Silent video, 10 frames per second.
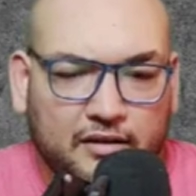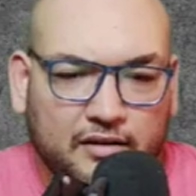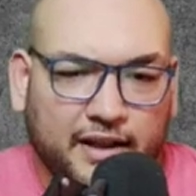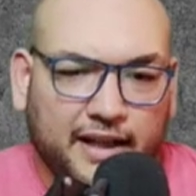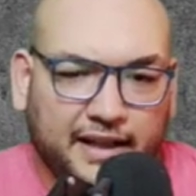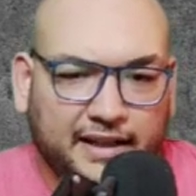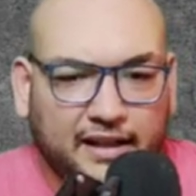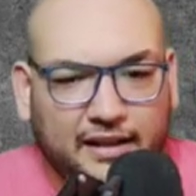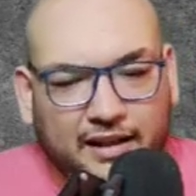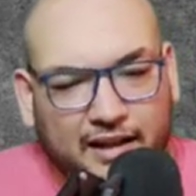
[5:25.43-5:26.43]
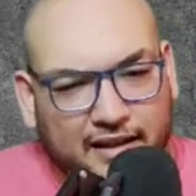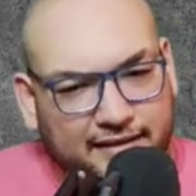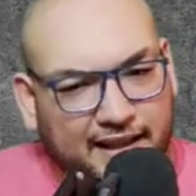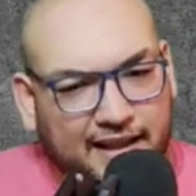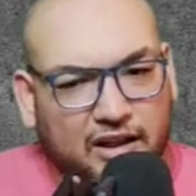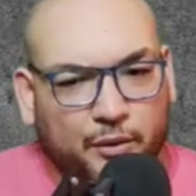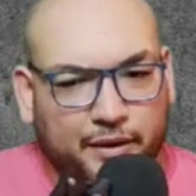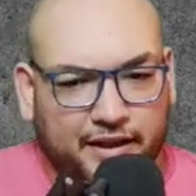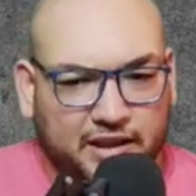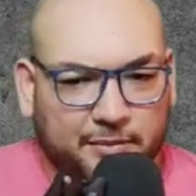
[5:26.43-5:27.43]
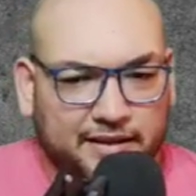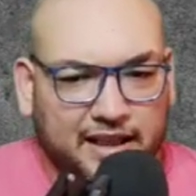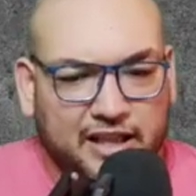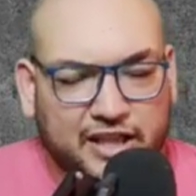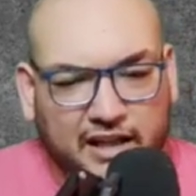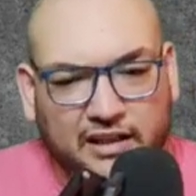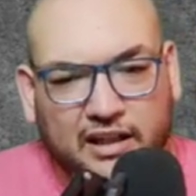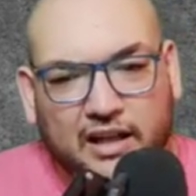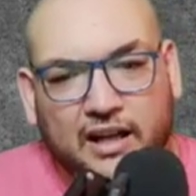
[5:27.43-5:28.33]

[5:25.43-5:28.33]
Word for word: رايح هنا نقله قويه طبعا علشان